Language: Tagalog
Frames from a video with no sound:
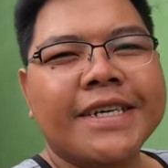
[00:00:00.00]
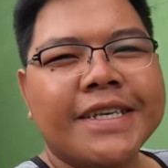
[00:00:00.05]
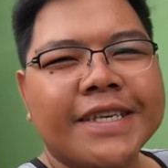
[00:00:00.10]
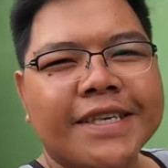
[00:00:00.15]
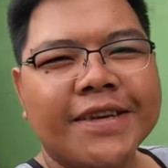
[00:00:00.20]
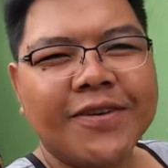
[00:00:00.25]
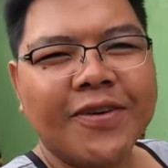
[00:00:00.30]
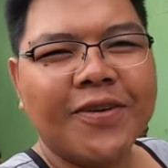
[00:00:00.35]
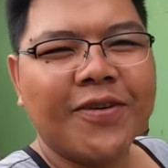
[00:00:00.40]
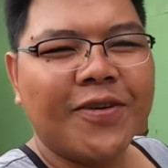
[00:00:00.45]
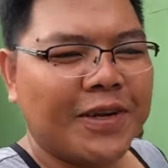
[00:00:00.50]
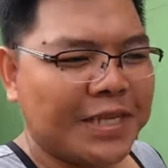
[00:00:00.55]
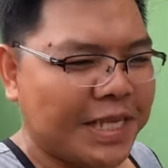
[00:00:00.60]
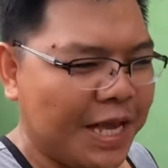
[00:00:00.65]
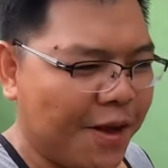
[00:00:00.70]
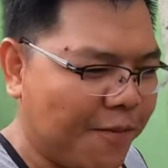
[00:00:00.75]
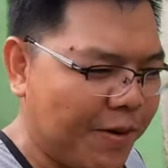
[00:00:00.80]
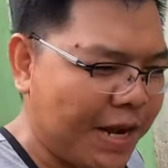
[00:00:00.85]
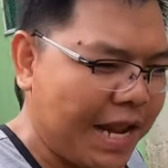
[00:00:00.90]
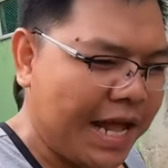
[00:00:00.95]
so
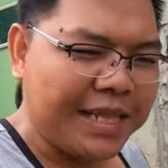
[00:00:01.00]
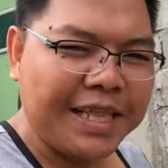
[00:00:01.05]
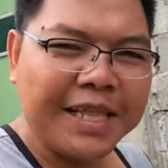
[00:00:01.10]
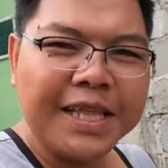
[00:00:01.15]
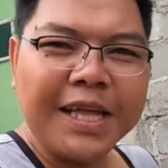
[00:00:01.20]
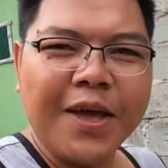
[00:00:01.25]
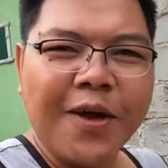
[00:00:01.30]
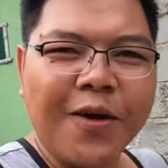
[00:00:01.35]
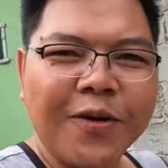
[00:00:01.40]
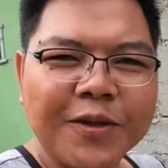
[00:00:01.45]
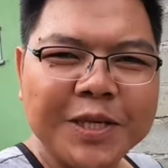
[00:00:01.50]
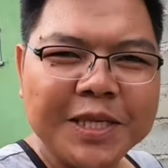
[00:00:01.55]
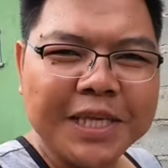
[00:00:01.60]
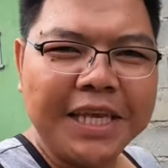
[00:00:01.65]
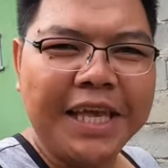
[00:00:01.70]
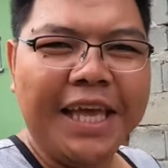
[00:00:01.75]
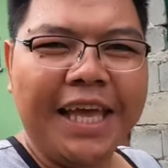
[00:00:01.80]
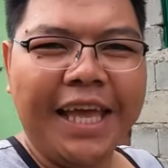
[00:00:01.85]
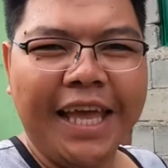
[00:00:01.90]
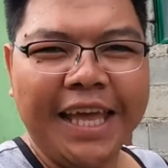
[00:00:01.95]
kasama natin ngayon
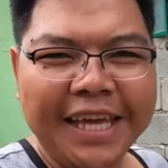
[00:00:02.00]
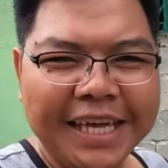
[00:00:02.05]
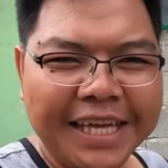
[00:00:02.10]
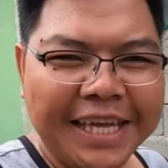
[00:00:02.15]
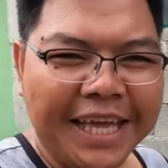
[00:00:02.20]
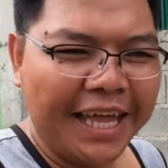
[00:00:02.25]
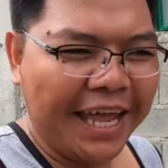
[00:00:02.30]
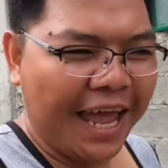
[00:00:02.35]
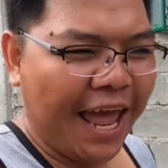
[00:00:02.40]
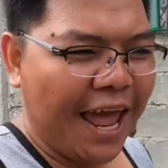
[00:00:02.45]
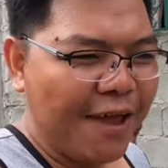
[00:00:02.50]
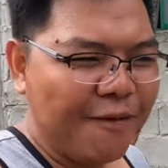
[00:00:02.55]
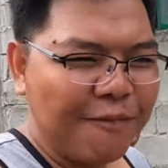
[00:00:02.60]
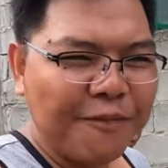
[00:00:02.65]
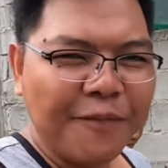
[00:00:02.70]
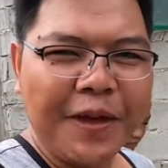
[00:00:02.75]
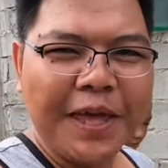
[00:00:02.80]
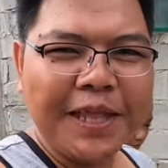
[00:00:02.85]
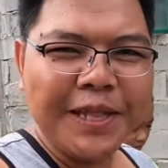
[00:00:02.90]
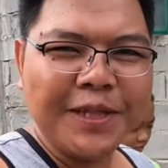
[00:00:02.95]
si EKA
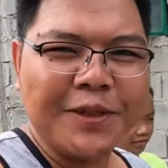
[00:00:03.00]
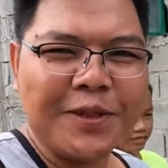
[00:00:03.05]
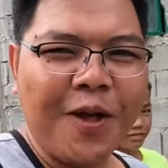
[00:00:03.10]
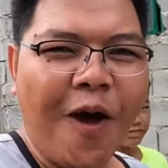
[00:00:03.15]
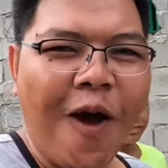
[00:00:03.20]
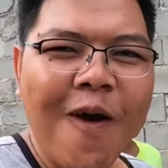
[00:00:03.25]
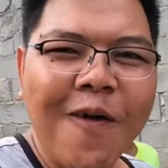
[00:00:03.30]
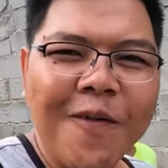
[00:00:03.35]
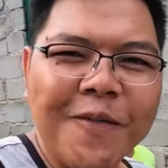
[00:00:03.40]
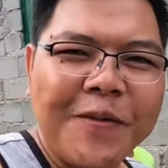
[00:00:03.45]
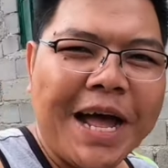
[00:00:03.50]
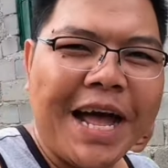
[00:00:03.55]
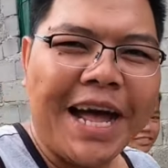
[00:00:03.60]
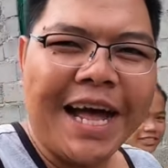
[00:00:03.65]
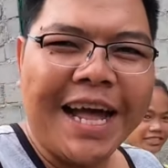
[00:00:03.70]
Bintong mga